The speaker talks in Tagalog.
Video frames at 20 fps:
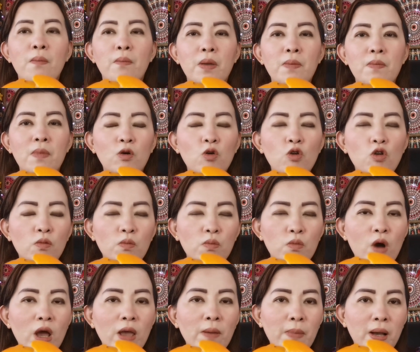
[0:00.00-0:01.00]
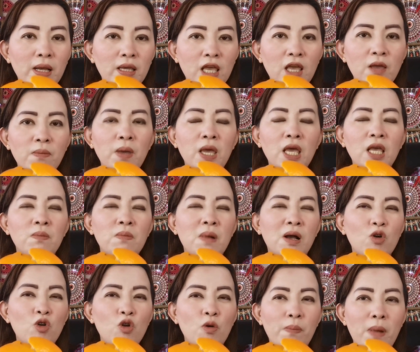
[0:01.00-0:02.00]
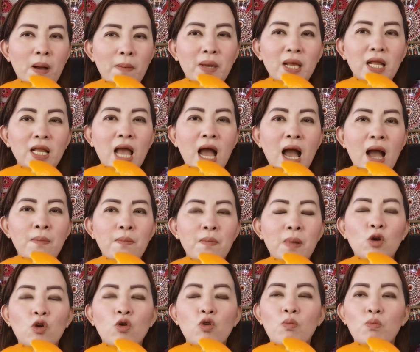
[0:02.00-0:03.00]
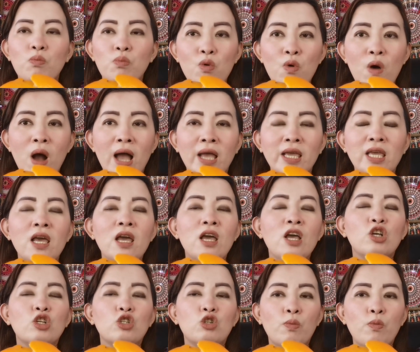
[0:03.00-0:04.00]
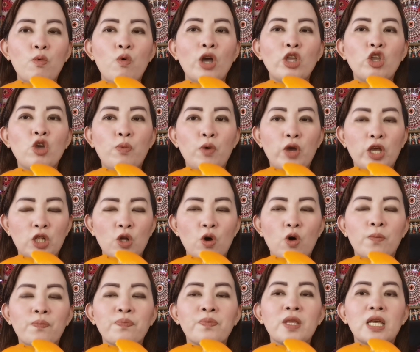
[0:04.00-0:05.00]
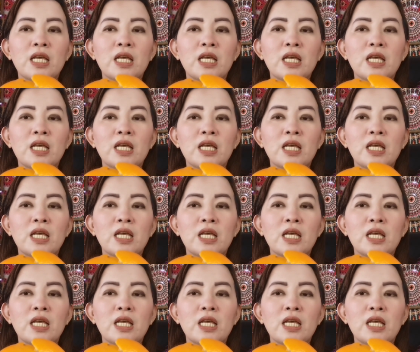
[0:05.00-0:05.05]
May magulong buhay pag-ibig, magulong pamilya, magulong buhay. Subukan nyo po ito.